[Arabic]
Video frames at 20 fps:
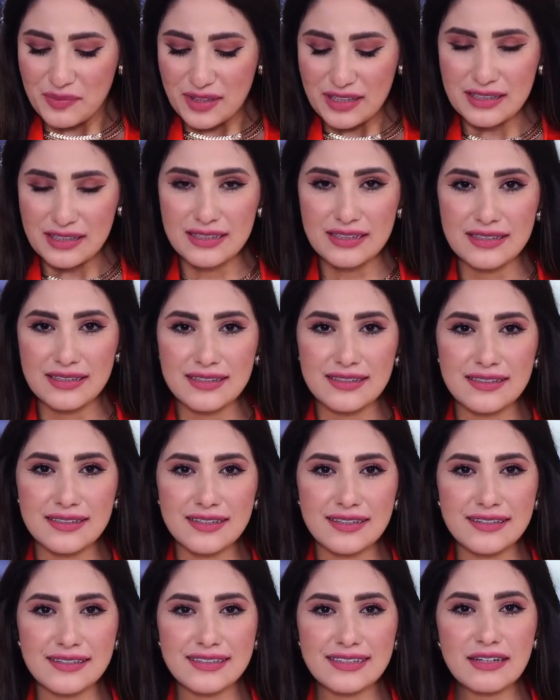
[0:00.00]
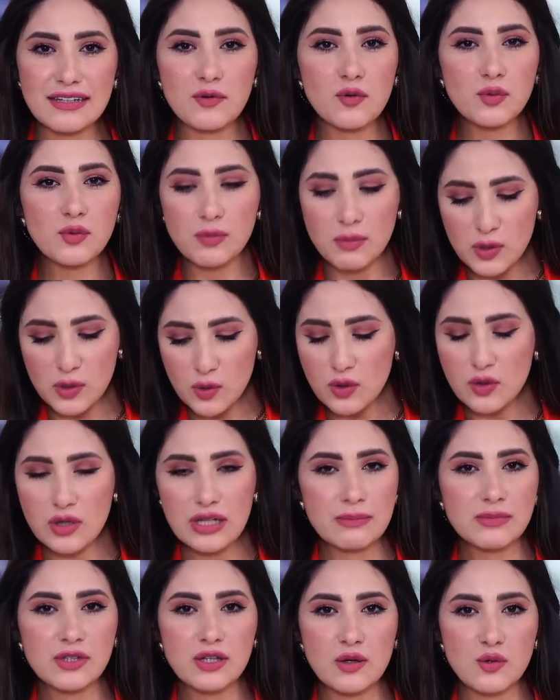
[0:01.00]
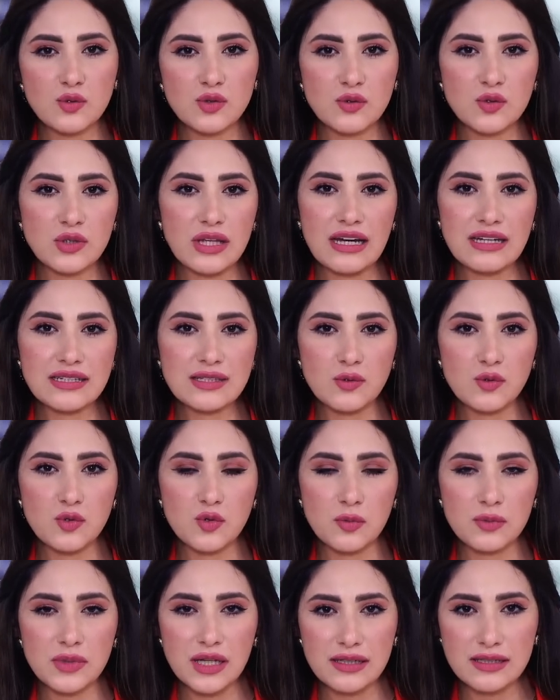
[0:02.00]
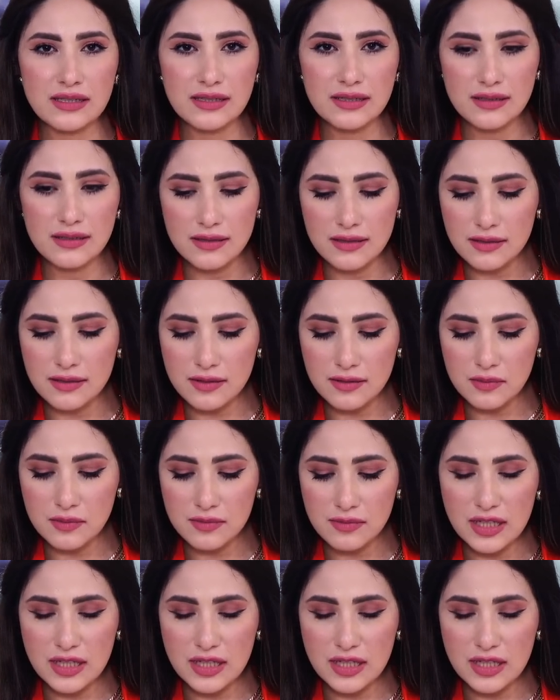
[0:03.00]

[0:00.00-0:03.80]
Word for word: آه، هو ما دول الكلمتين اللي كنت كنت عايزه اقولهم يعني آه،